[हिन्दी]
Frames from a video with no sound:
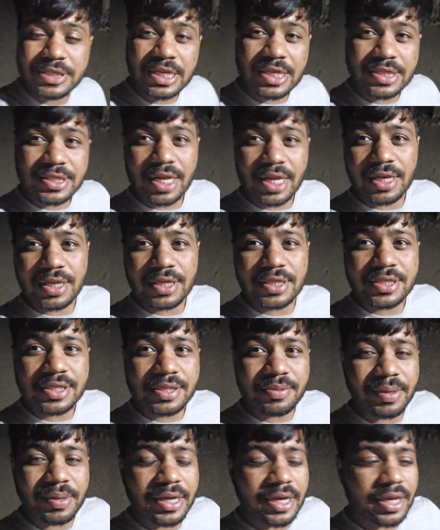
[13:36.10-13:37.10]
पिछले साल
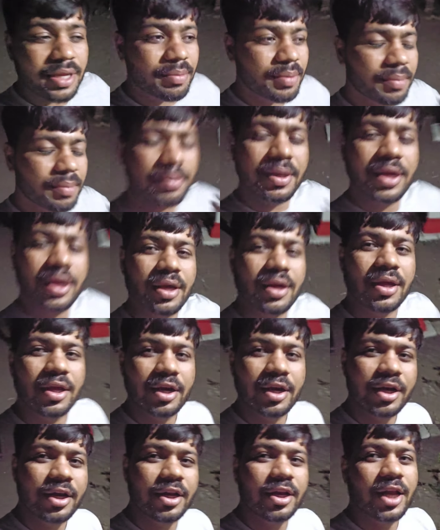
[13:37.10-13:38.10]
इसी महीने में मैं
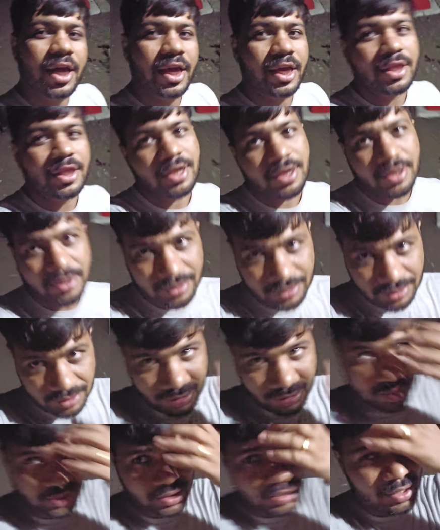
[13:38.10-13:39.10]
रिटर्न आया था
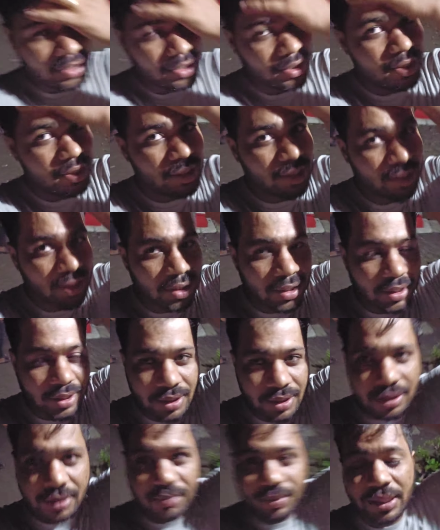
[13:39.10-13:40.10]

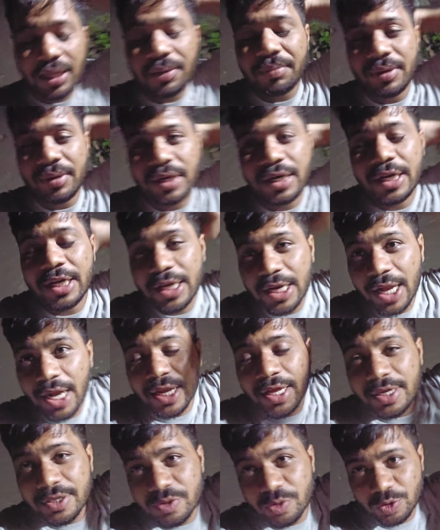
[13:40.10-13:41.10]
मतलब रिटर्न
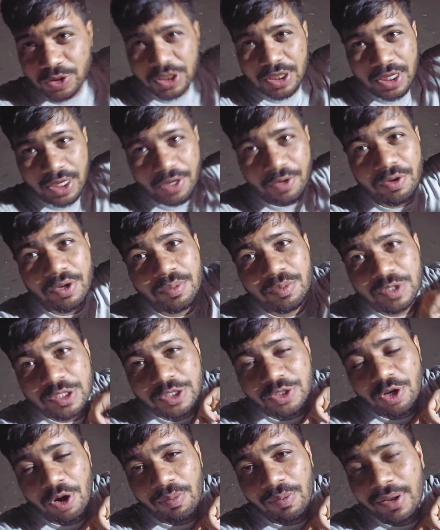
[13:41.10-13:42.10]
आने का सोचा था क्योंकि
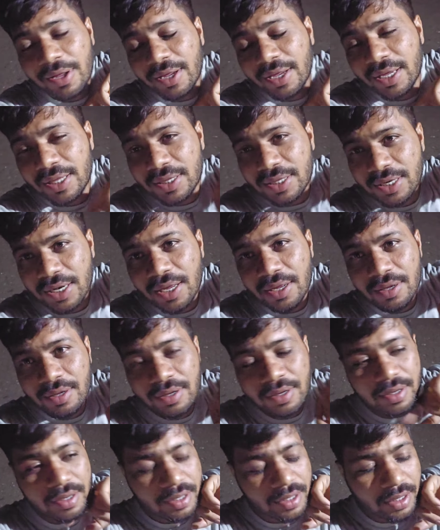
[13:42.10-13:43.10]
मुझे जॉब लग गई थी ना
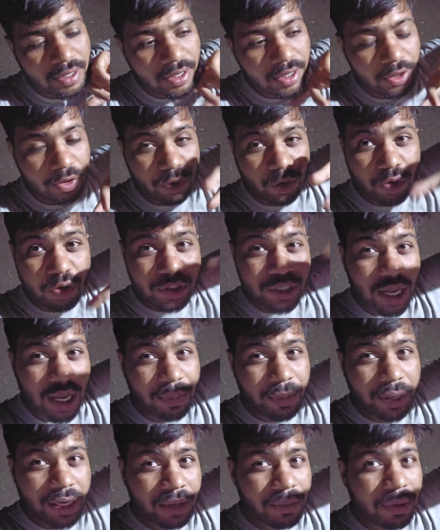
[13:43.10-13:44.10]
दो
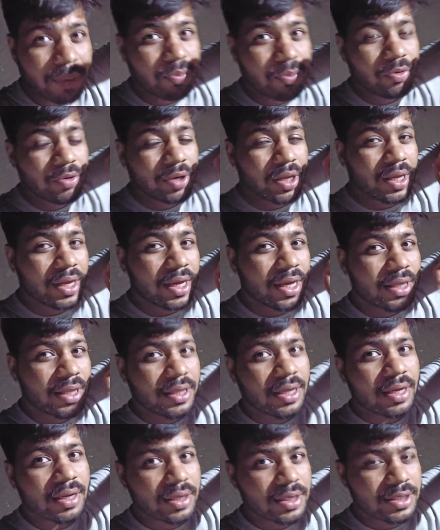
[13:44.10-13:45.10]
साल पहले मैं पुणे गया
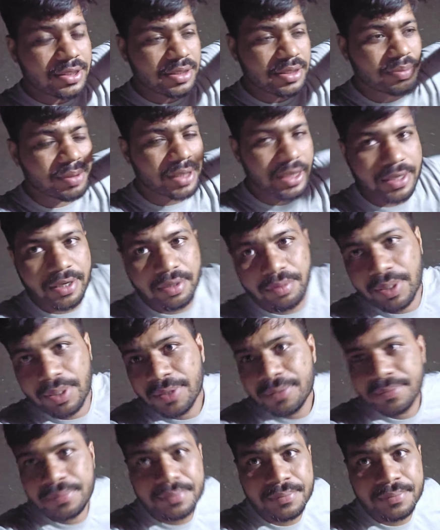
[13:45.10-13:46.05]
था इसी महीने में